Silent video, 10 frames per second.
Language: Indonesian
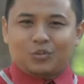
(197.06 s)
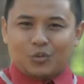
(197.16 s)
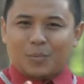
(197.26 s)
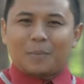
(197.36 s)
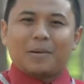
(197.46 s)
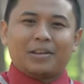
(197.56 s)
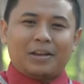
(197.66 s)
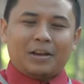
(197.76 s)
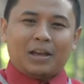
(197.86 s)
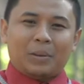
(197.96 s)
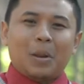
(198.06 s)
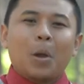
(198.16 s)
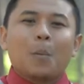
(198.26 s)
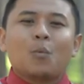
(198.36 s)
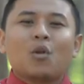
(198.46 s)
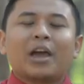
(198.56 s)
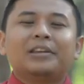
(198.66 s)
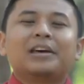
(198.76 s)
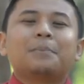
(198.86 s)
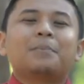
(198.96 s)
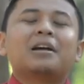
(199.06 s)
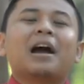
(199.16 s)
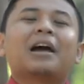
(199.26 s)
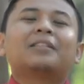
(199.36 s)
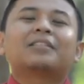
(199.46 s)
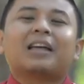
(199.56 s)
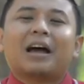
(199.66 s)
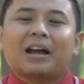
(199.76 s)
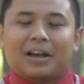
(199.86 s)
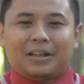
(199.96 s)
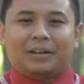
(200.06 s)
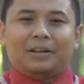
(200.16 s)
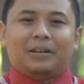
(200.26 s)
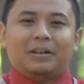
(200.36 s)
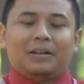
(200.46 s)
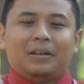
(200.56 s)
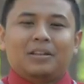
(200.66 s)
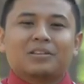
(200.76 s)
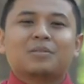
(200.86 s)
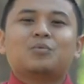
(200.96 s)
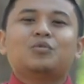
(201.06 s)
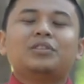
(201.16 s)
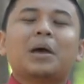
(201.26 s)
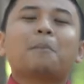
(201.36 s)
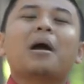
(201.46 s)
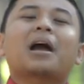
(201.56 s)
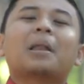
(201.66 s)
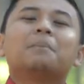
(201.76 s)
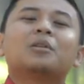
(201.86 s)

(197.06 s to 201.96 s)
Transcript: Coba bayangkan, mulai dari pegangan tangan, kemudian makan